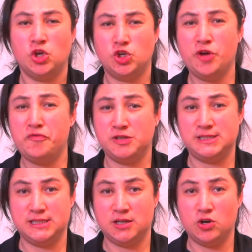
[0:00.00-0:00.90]
que veut
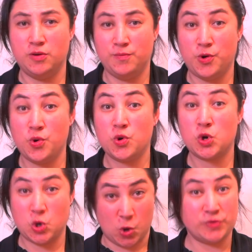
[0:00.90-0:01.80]
dire le mot
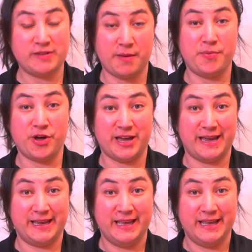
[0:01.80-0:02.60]
contemporain